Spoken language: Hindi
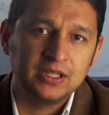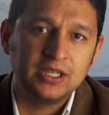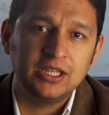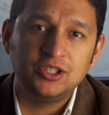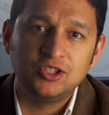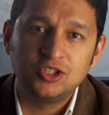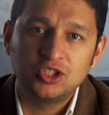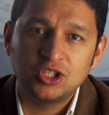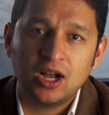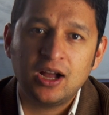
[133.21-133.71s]
कि
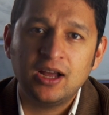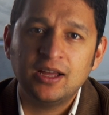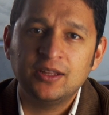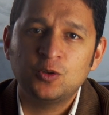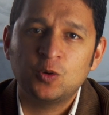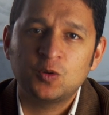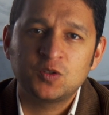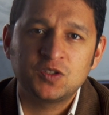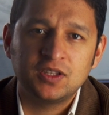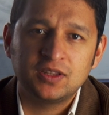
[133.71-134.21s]

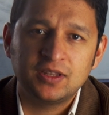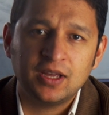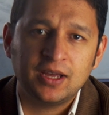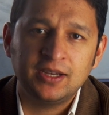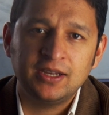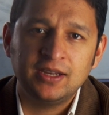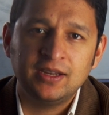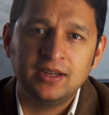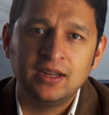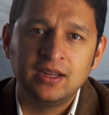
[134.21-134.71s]
चांद और
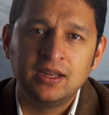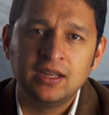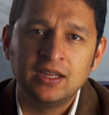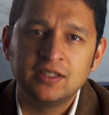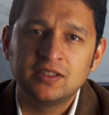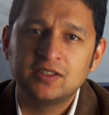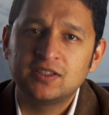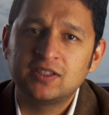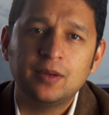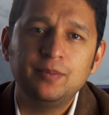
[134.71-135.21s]
सितारे
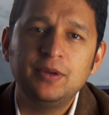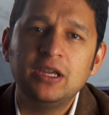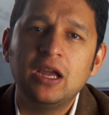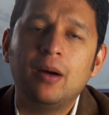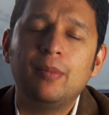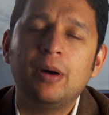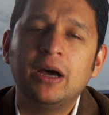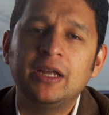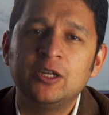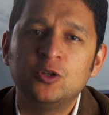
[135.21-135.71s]
सभी
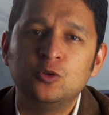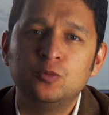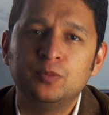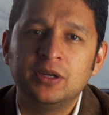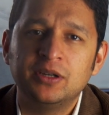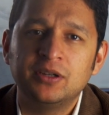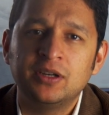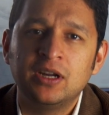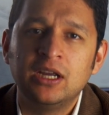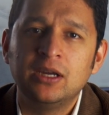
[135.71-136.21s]
हमारे
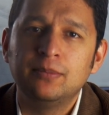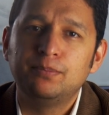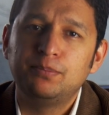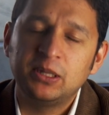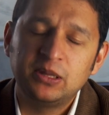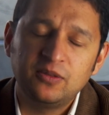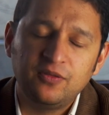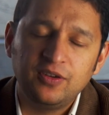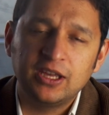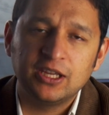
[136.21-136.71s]
ऊपर
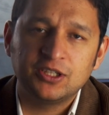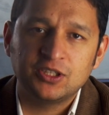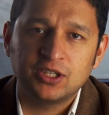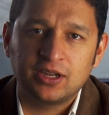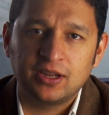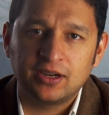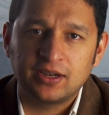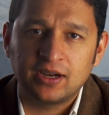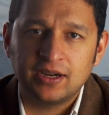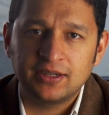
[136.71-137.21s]
पृथ्वी के
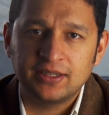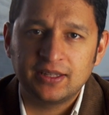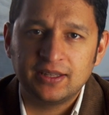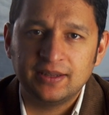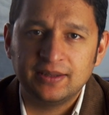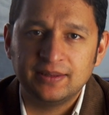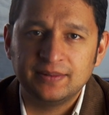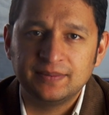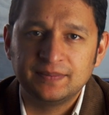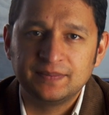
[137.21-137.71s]
चक्कर काटते
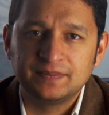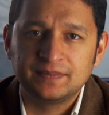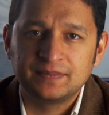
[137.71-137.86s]
हैं